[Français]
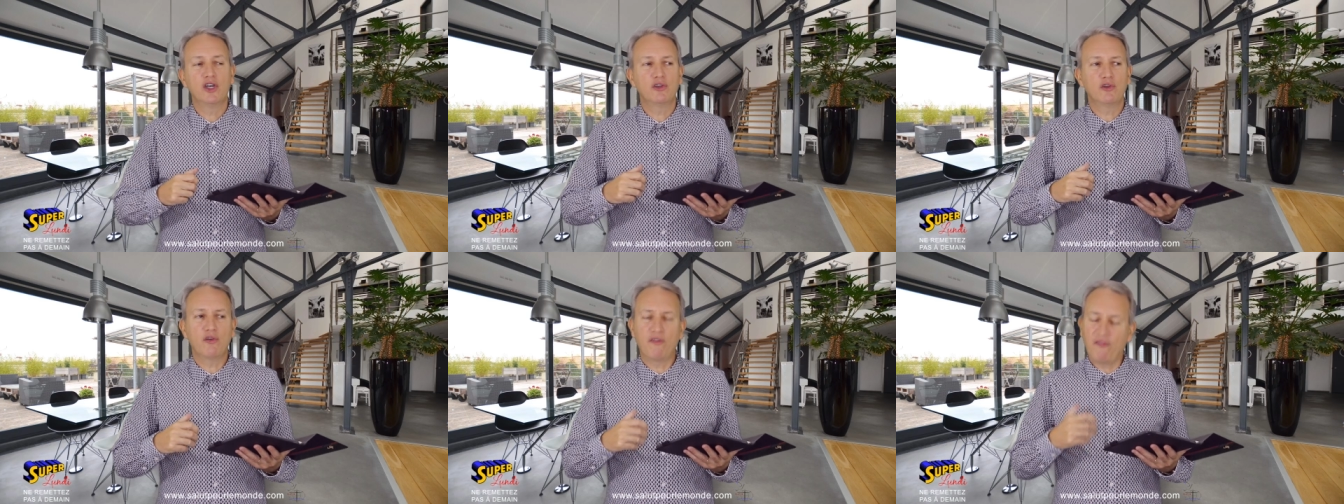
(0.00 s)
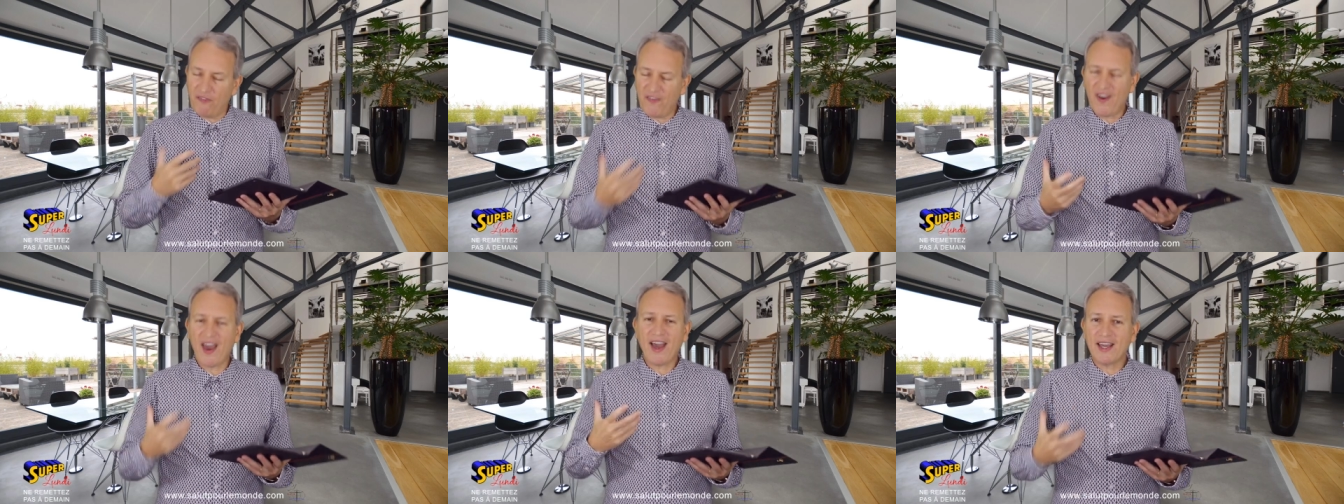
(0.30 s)
de
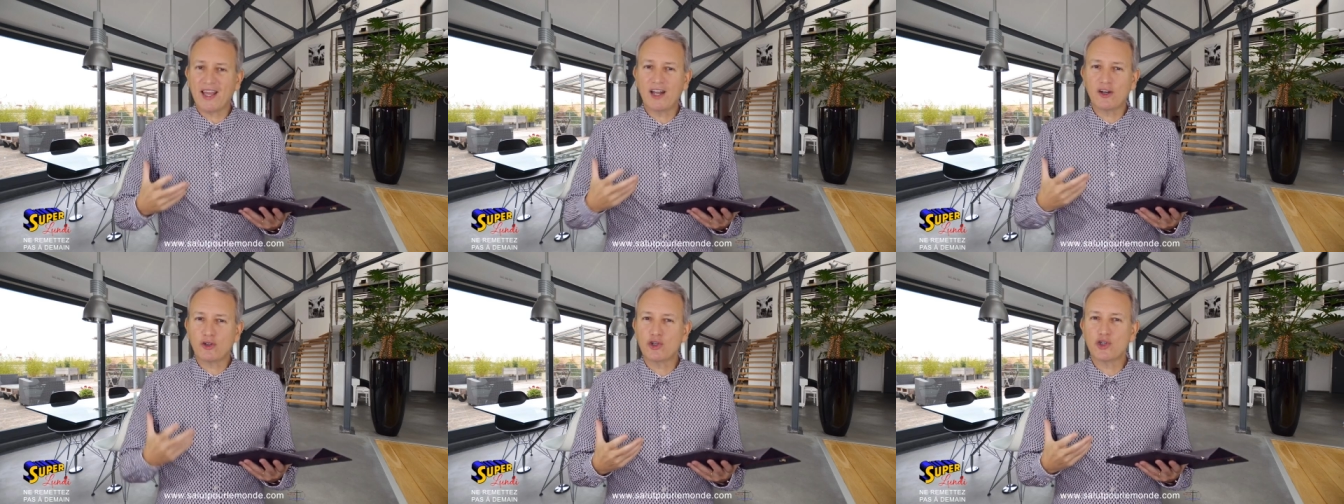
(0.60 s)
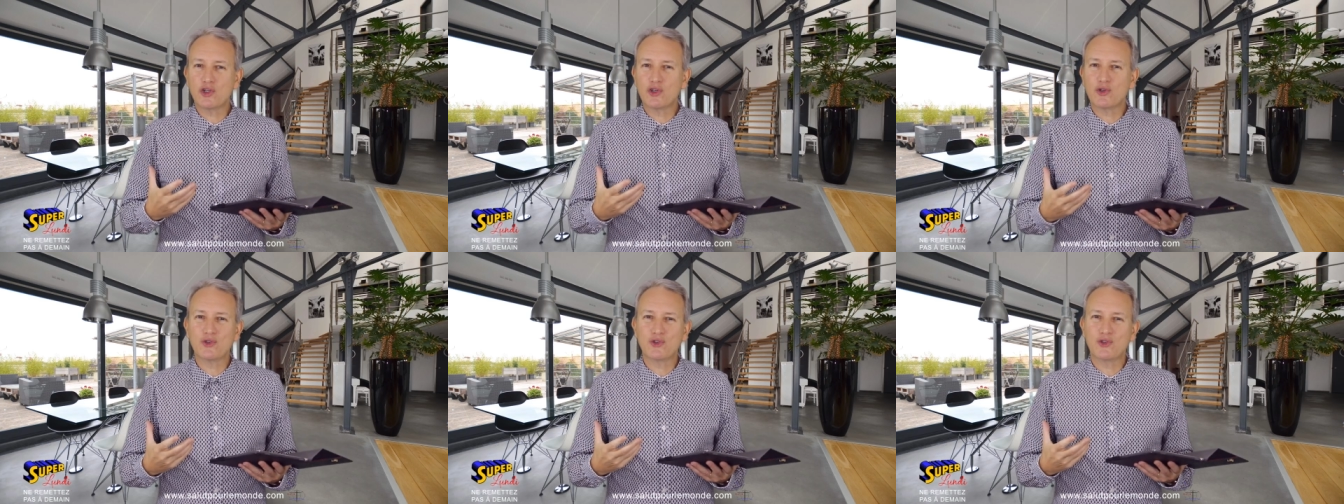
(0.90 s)
faire
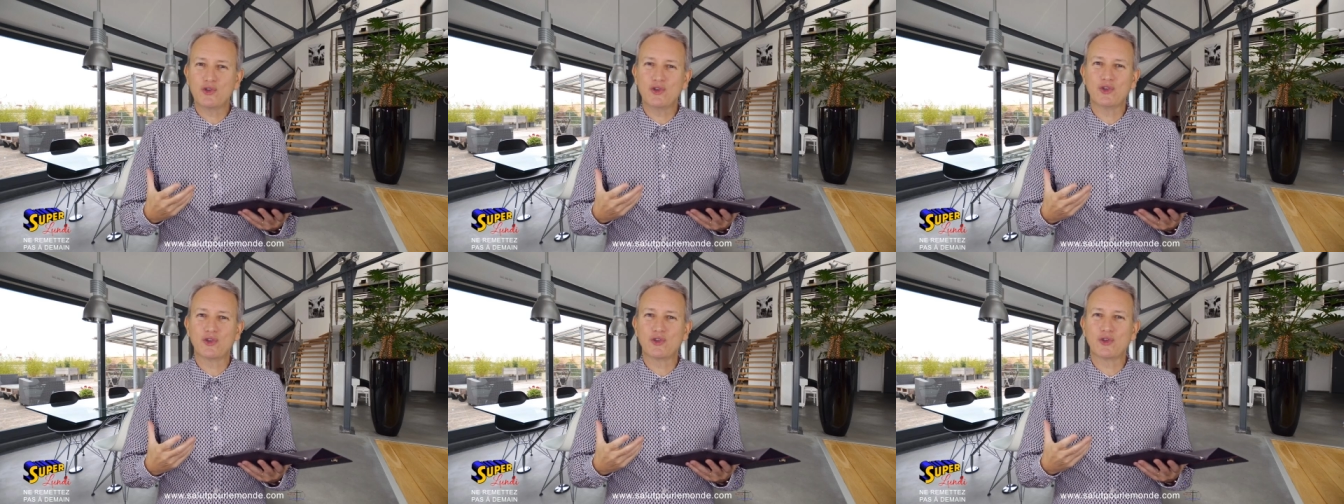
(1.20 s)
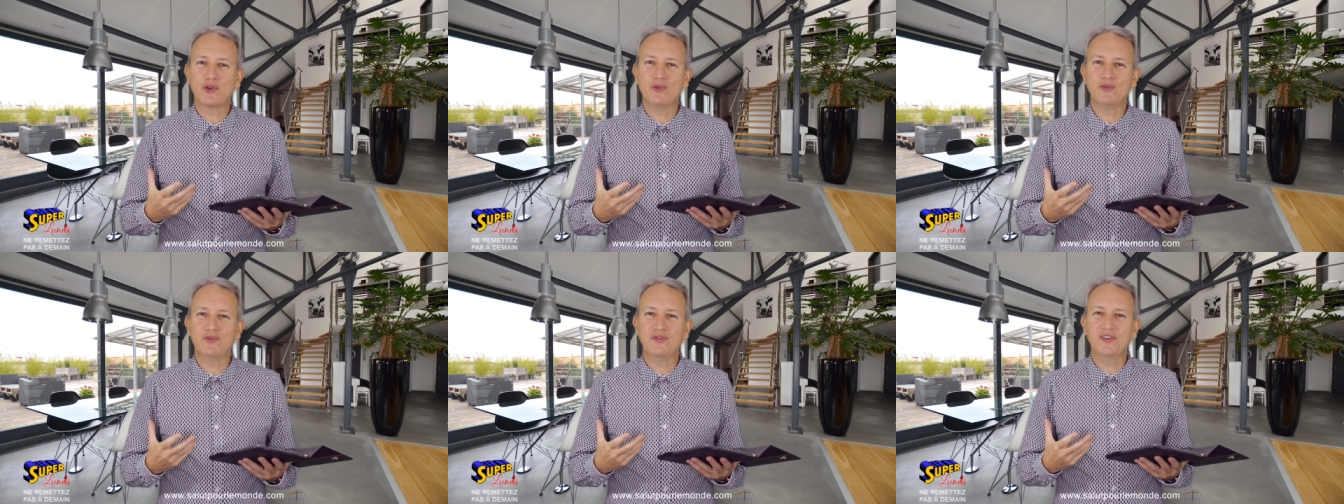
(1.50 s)
quelque chose de
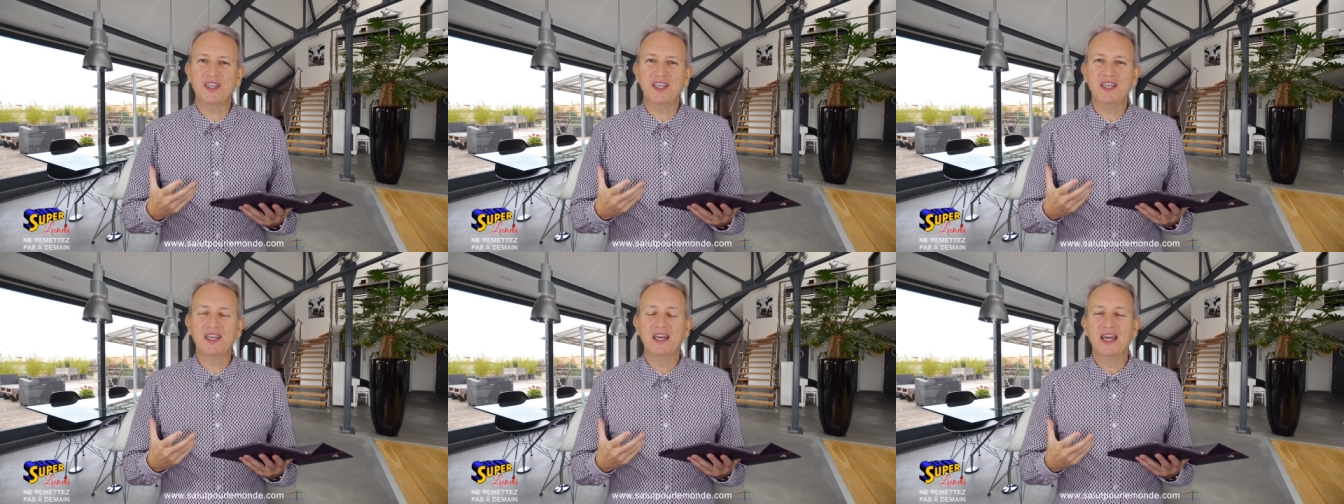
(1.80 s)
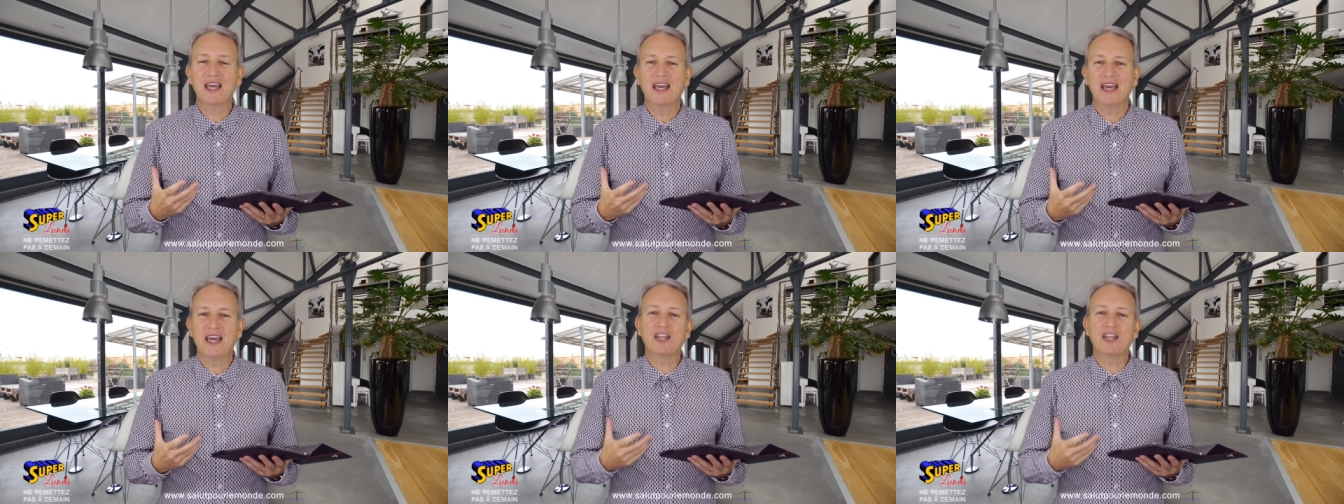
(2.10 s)
notre vie